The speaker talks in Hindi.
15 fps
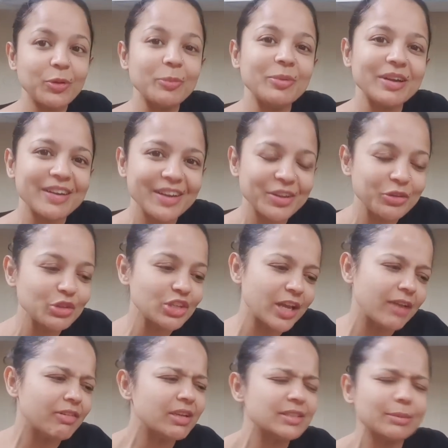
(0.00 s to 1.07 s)
मिल रही हूँ
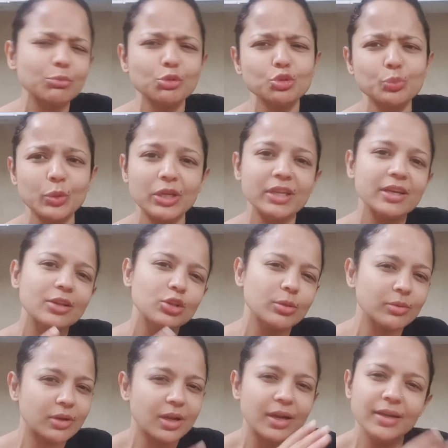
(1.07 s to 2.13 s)
चाय वाय सब कुछ पी लिया तो
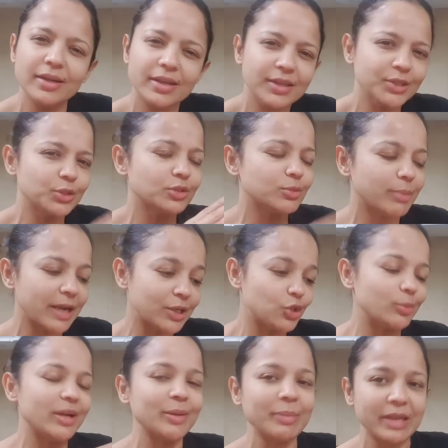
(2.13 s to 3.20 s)
कंटिन्यूस बैक
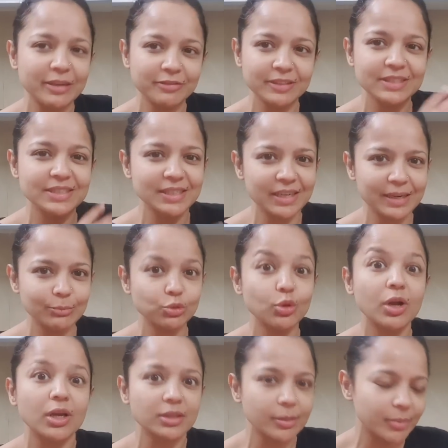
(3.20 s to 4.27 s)
टू बैक मैनिफेस्ट चल रहा है उसको
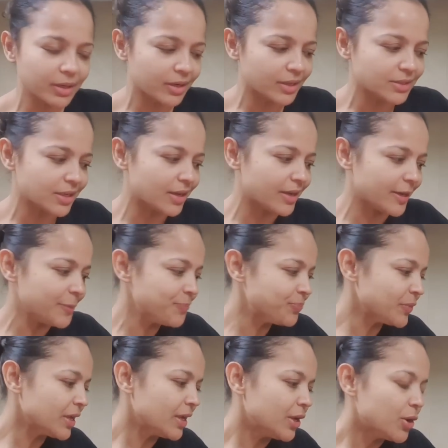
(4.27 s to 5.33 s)
खत्म करना चाह रहे हैं
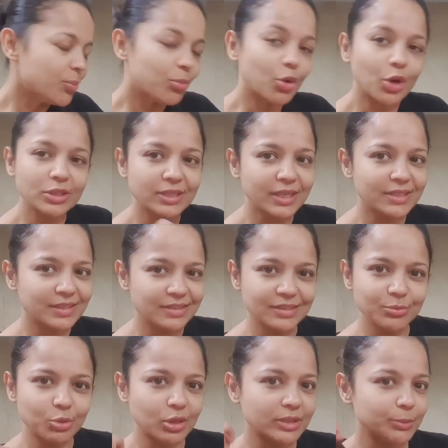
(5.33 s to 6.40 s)
बहुत सारे
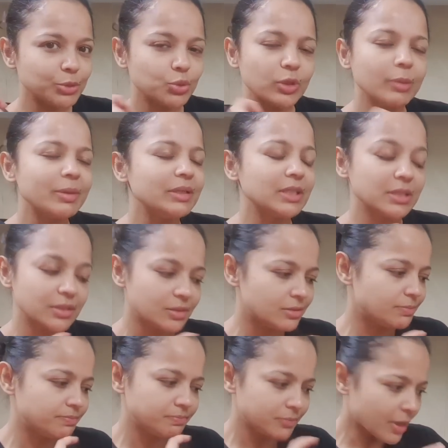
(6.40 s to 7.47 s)
सीजन बहुत एपिसोड है बट दिस
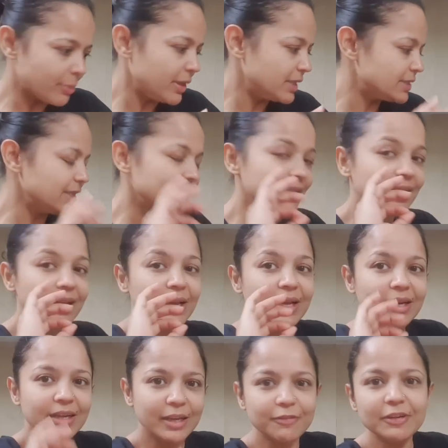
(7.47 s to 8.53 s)
इज अमेजिंग
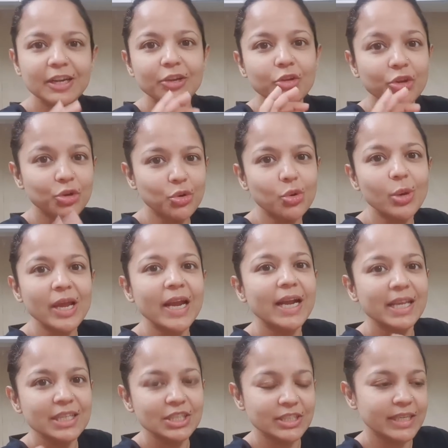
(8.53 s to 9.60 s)
डेफिनेटली यू कैन गो हैड
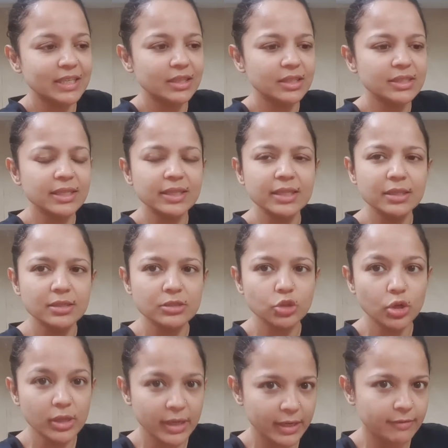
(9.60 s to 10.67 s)
एंड चेक दिस आई थिंक दिस इज
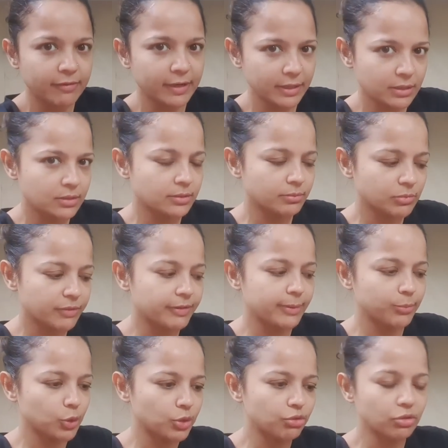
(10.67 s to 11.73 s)
ऑन नेटफ्लिक्स आई
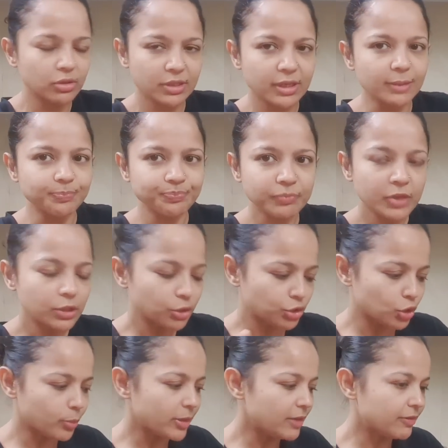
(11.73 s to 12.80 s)
एम नॉट रॉन्ग या तो
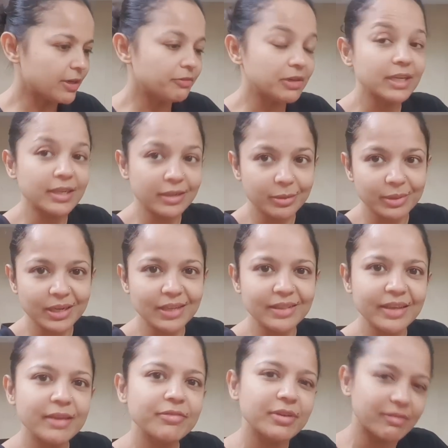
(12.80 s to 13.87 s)
चलो पहले फटाफट डिनर
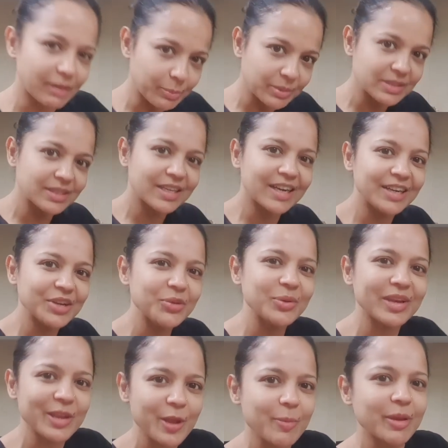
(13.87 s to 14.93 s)
बनाते हैं फिर वापस कंटिन्यू
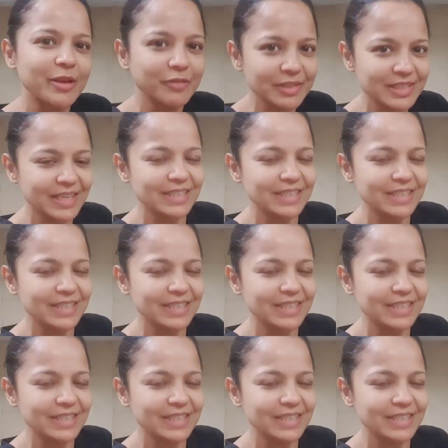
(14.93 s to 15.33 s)
करेंगे मैनिफेस्ट के